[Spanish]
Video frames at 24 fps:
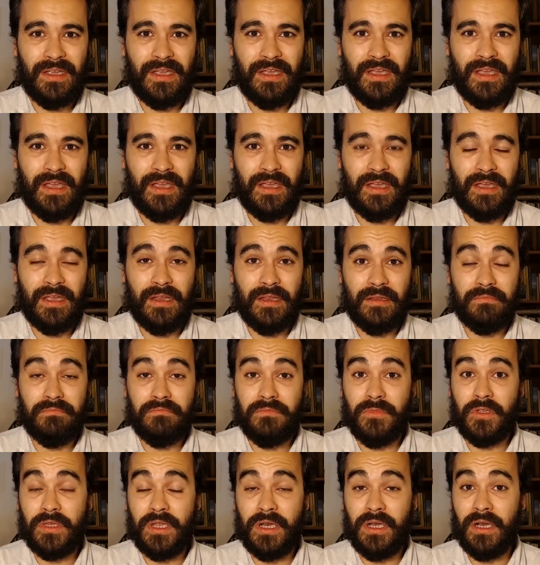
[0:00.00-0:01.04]
que
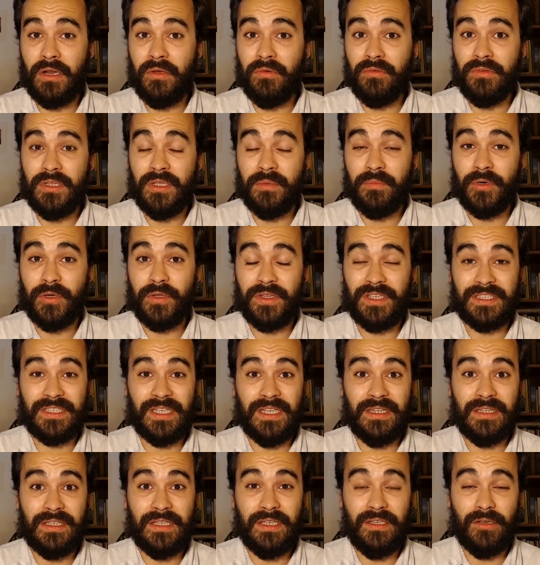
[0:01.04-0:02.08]
no tienen ningún tipo de
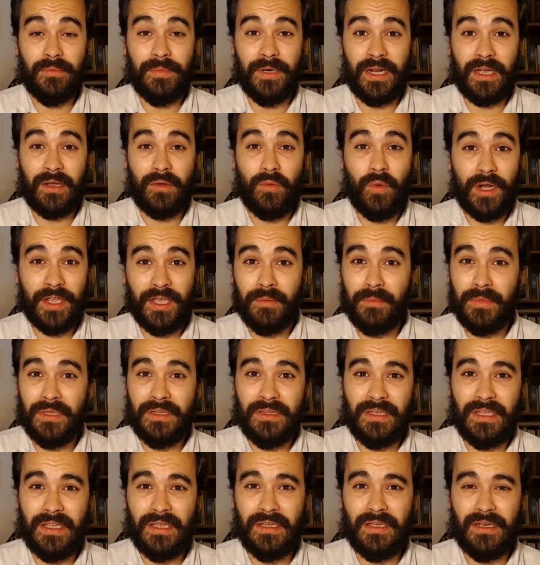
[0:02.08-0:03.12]
sentido para cualquier
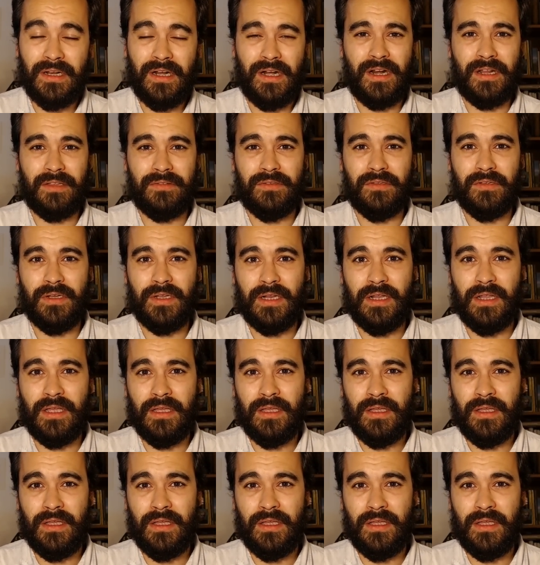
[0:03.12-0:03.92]
mente racional.